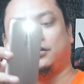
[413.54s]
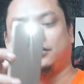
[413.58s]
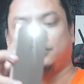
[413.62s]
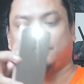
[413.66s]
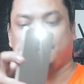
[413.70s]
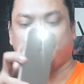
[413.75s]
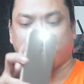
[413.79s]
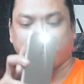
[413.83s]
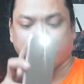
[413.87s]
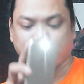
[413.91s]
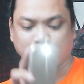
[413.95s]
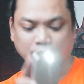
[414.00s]
no?
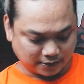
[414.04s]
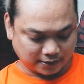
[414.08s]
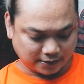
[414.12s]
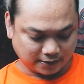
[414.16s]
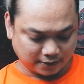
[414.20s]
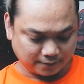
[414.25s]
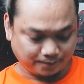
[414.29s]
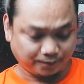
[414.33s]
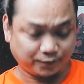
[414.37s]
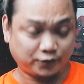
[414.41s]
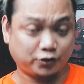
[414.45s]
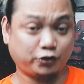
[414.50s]

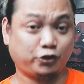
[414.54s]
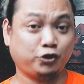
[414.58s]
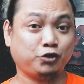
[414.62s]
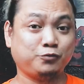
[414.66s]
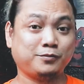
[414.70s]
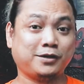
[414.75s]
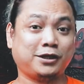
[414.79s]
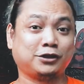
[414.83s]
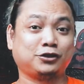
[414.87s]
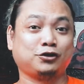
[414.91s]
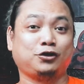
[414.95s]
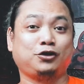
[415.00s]
So
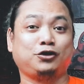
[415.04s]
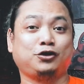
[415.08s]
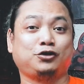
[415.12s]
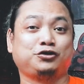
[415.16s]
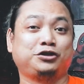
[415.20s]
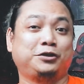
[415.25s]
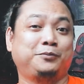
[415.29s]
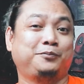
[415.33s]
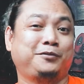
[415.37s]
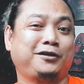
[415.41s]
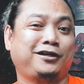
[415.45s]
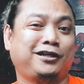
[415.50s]
yun mga tol, no?
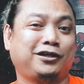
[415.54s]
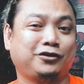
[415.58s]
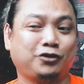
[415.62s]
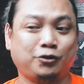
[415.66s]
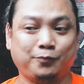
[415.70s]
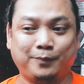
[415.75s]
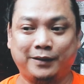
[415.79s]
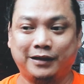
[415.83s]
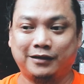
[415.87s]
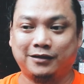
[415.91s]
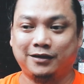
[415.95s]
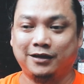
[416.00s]
Simple lang,
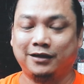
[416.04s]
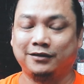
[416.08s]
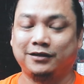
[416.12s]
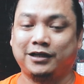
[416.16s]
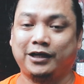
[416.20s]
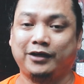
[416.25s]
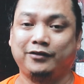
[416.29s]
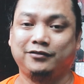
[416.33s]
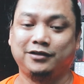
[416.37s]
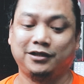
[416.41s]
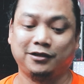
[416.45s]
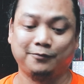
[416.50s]
no? Para lang
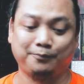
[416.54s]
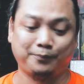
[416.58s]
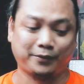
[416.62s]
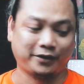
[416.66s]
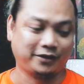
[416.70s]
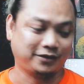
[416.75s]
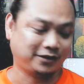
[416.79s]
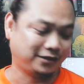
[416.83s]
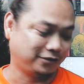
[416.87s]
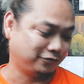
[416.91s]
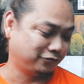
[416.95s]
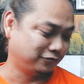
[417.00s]
tayo
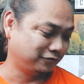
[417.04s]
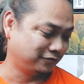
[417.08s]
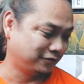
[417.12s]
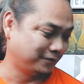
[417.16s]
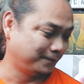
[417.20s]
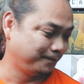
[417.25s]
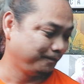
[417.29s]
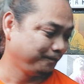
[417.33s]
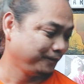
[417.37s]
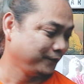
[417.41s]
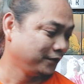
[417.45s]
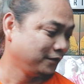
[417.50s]
nag-print ng
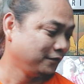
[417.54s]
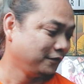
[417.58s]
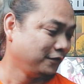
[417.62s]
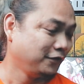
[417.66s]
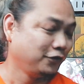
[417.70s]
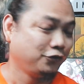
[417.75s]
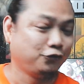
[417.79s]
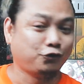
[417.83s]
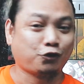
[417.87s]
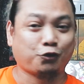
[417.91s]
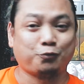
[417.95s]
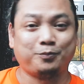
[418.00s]

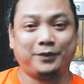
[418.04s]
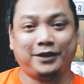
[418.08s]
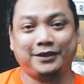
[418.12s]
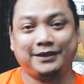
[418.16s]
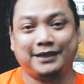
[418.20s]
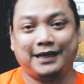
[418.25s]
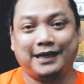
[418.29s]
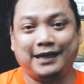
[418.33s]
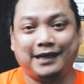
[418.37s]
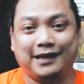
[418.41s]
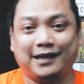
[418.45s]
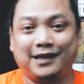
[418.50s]
normal
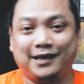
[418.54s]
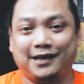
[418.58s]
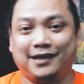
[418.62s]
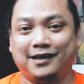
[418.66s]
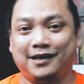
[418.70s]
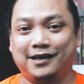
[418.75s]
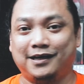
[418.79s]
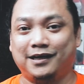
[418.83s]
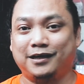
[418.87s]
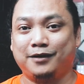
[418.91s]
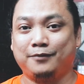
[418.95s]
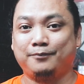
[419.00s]
na
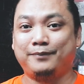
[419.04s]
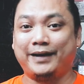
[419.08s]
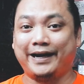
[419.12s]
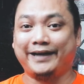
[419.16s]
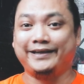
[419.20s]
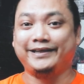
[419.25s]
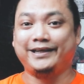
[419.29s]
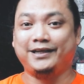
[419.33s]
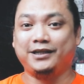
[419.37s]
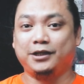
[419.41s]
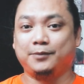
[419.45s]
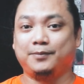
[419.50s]

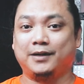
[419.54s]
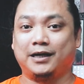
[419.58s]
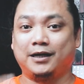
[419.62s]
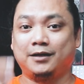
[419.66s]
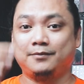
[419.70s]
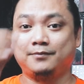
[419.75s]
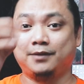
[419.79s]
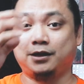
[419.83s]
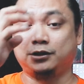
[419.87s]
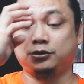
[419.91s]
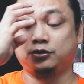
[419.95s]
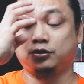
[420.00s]
vinyl, di ba
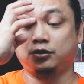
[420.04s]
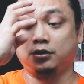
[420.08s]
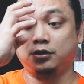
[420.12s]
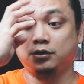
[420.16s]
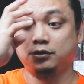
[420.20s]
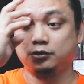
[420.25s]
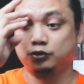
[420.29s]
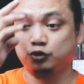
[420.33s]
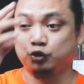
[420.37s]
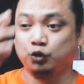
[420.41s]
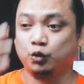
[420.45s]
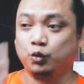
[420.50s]
mga tol?
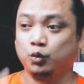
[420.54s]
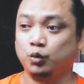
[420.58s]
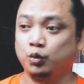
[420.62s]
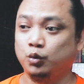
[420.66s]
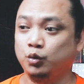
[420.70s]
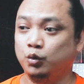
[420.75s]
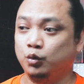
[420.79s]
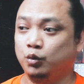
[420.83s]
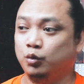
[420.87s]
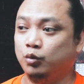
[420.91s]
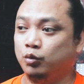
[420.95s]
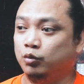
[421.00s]
So,
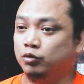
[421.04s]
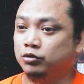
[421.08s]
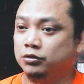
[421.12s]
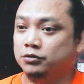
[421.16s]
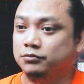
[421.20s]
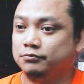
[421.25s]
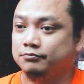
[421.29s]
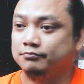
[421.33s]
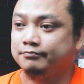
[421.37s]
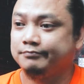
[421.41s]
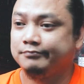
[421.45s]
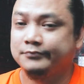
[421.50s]

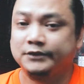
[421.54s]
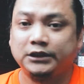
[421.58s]
yun.